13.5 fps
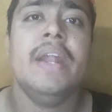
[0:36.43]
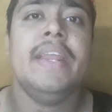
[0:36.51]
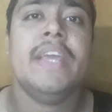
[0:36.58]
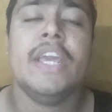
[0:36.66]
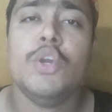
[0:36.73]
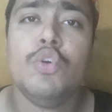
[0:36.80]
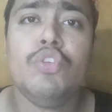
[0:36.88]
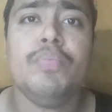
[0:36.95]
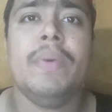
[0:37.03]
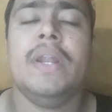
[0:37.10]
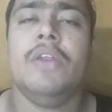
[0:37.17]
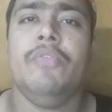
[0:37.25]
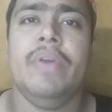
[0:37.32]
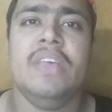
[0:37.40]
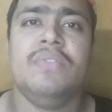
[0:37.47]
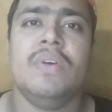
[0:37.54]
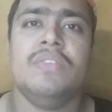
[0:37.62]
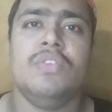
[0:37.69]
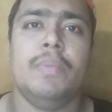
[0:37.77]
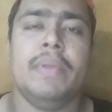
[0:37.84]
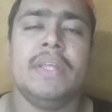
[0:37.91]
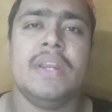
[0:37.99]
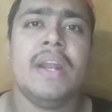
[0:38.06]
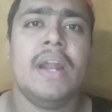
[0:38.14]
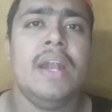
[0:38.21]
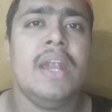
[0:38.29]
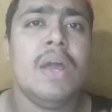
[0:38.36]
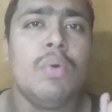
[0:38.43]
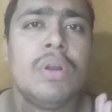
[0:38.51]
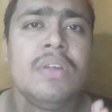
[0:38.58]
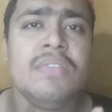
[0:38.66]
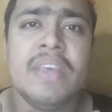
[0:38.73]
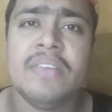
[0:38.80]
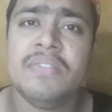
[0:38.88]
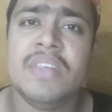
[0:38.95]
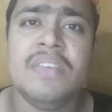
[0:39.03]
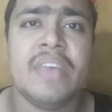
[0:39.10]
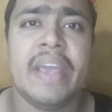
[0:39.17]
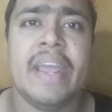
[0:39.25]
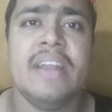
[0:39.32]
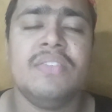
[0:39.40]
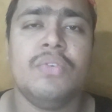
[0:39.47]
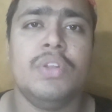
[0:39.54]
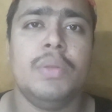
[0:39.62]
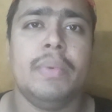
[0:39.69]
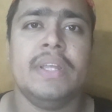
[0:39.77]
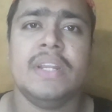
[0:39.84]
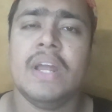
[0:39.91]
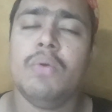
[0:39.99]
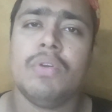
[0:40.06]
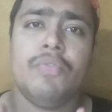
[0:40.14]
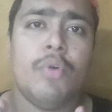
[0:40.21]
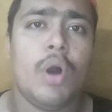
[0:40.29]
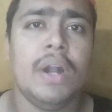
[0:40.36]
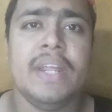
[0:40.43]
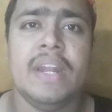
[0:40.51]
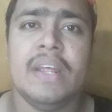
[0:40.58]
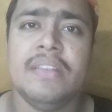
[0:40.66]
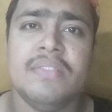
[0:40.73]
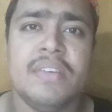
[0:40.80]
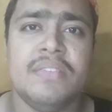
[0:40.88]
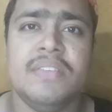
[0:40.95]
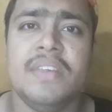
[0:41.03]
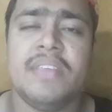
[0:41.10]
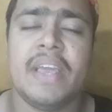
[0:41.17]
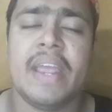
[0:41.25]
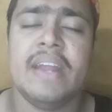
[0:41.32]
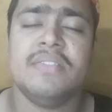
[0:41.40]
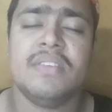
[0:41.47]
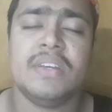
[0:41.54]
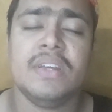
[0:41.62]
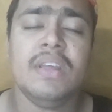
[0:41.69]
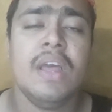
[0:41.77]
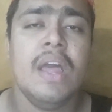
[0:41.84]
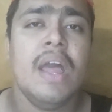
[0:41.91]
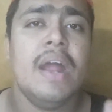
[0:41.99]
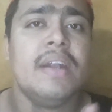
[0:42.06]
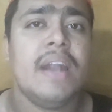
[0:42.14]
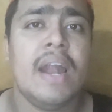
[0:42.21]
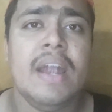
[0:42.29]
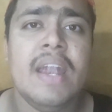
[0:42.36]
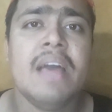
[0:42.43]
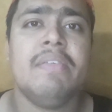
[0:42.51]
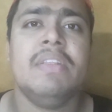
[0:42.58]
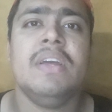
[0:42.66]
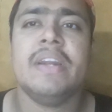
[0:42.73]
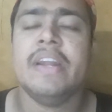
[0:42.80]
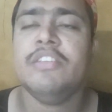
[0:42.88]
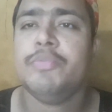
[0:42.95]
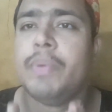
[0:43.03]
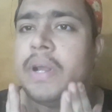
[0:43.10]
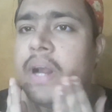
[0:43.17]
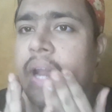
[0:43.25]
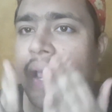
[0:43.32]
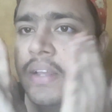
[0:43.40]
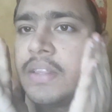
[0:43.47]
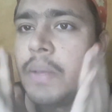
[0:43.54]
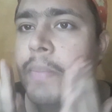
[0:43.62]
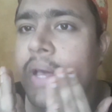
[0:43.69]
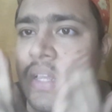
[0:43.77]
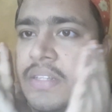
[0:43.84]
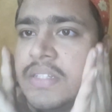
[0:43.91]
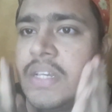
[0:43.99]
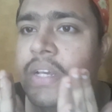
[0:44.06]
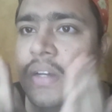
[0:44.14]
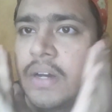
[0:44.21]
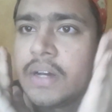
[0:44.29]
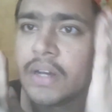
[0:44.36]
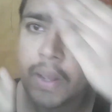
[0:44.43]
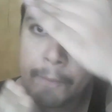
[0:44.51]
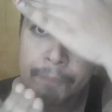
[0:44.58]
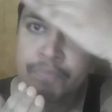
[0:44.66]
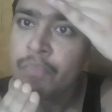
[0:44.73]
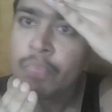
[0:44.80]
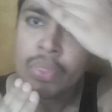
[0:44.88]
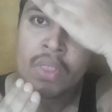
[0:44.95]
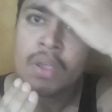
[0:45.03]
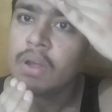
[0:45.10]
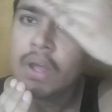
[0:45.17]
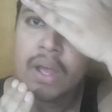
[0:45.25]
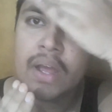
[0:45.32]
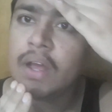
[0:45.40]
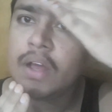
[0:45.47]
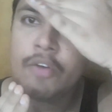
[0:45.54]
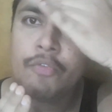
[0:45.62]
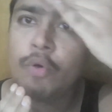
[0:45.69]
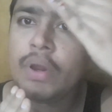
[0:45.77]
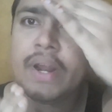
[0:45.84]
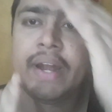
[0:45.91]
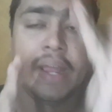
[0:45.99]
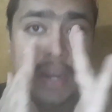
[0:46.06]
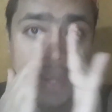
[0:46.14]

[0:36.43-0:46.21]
நீங்கள் யூஸ் பண்ணுற ஃபேஸ் வாஷ் வந்து பார்த்திங்கன்னா நல்ல ஒரு சிக்ஸ்டி செகண்ட்ஸுக்கு வந்து பார்த்திங்கன்னா ஒரு ஃபார்ட்டிலேருந்து சிக்ஸ்டி செகண்ட்ஸுக்கு நல்லா வந்து கிளென்ஸ் பண்ணுங்கள் லைக் இந்த மாதிரி சீக்கு ஃபோர்ஹெட்